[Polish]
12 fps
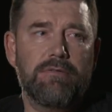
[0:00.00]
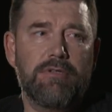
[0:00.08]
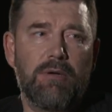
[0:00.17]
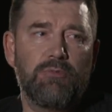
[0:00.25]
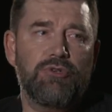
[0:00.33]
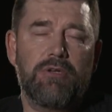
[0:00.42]

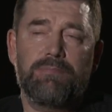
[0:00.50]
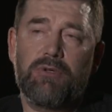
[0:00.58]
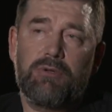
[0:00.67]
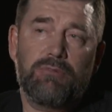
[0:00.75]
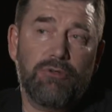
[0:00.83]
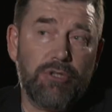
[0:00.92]
jemu się
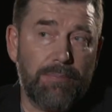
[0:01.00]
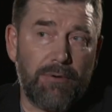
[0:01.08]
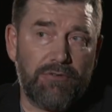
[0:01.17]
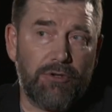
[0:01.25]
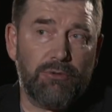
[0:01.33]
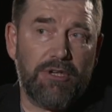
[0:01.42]
podobno nie
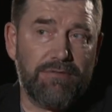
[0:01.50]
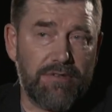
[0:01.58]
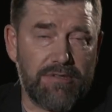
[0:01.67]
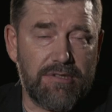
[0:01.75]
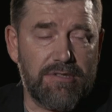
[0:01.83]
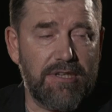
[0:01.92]
powiodła
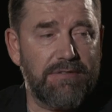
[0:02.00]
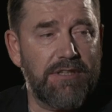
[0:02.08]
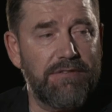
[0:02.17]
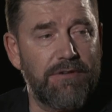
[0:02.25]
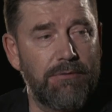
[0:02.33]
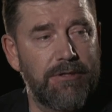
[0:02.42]
inwestycja w
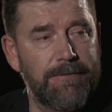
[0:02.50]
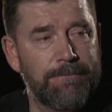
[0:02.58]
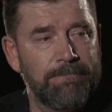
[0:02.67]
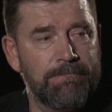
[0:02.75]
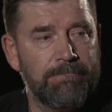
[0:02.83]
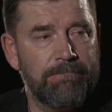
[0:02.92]

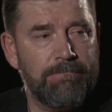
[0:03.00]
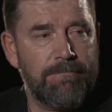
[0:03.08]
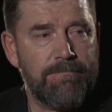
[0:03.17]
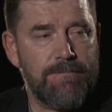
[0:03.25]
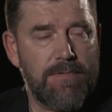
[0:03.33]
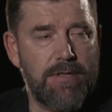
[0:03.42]
TVN.
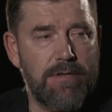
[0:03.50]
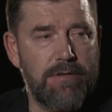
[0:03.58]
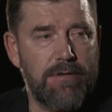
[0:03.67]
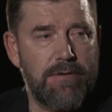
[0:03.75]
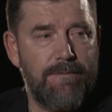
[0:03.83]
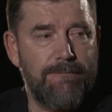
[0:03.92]

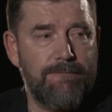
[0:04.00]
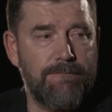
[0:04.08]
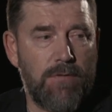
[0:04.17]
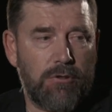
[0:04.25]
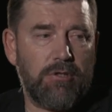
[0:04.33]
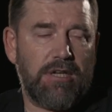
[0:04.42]
Y,
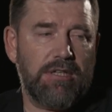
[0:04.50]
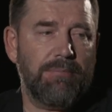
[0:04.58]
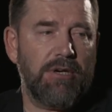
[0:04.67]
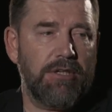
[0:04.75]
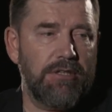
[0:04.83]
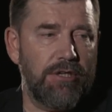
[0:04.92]
no to tak
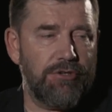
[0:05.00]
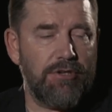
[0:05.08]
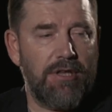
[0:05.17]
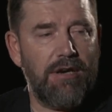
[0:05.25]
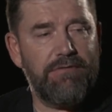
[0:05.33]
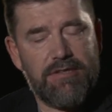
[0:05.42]
na
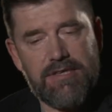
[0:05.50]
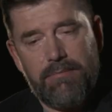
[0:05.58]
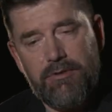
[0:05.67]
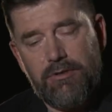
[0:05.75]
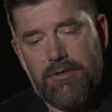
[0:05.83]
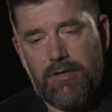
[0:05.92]
marginesie, ale
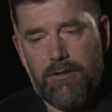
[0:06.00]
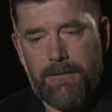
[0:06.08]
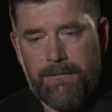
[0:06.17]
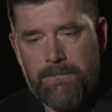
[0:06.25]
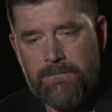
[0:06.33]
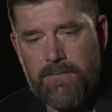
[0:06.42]
wracamy do
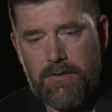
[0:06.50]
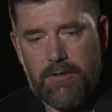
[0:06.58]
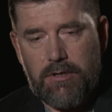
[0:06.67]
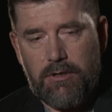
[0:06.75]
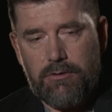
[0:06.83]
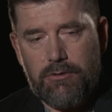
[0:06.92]
tego,
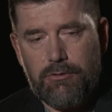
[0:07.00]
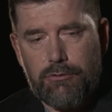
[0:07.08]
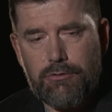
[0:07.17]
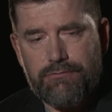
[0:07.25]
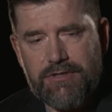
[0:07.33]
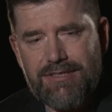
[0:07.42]
do tego,
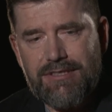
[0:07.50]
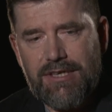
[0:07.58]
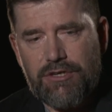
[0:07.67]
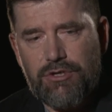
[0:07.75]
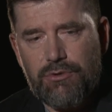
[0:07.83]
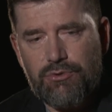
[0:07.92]
no to wtedy
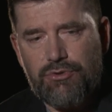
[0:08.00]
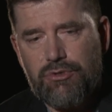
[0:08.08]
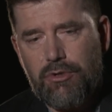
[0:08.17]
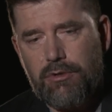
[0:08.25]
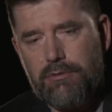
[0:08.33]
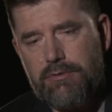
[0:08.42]
tak się
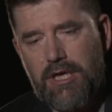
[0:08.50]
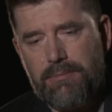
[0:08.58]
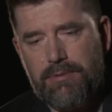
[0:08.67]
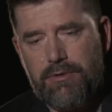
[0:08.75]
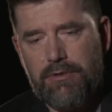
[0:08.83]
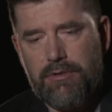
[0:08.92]
już to
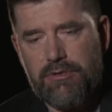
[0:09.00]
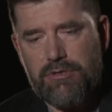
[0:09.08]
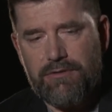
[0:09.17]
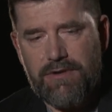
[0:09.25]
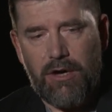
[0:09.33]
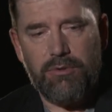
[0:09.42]
jakby
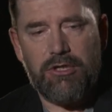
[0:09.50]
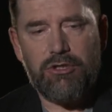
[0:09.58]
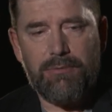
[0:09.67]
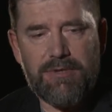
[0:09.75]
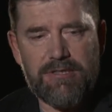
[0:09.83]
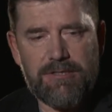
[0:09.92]
rysowało.
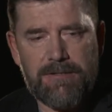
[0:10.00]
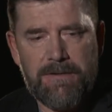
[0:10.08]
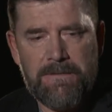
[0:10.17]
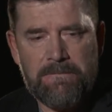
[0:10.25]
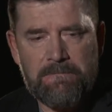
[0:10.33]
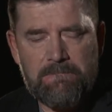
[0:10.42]
Natomiast